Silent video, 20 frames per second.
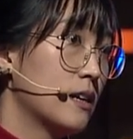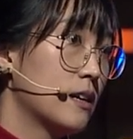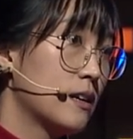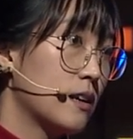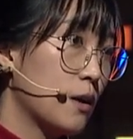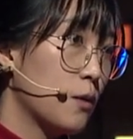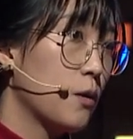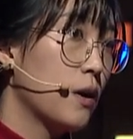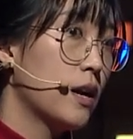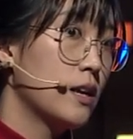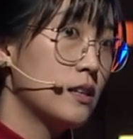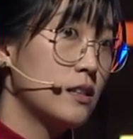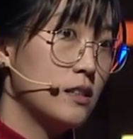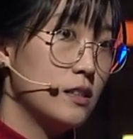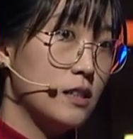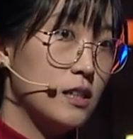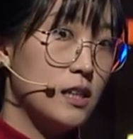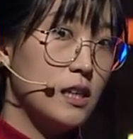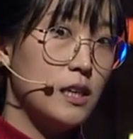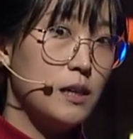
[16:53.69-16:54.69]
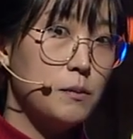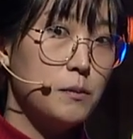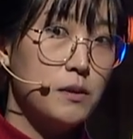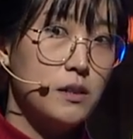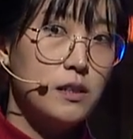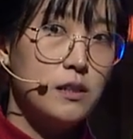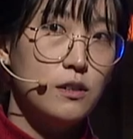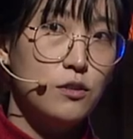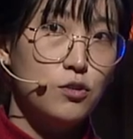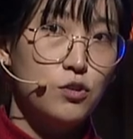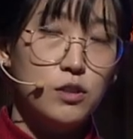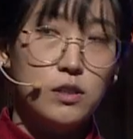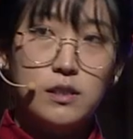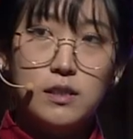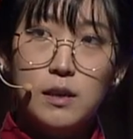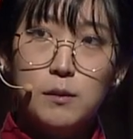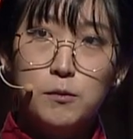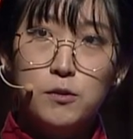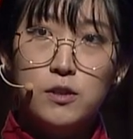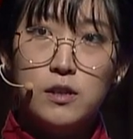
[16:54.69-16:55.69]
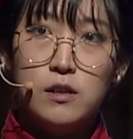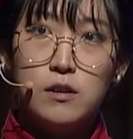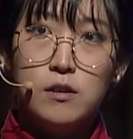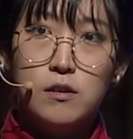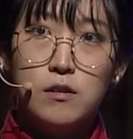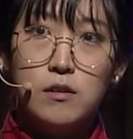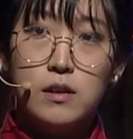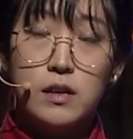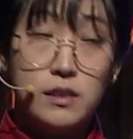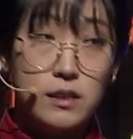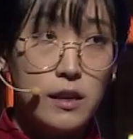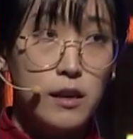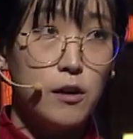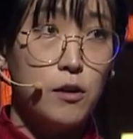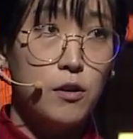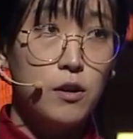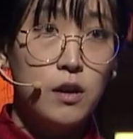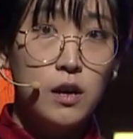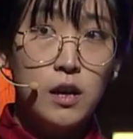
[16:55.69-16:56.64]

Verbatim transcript: 라고 하는 느낌을 주기 때문인 것 같아요.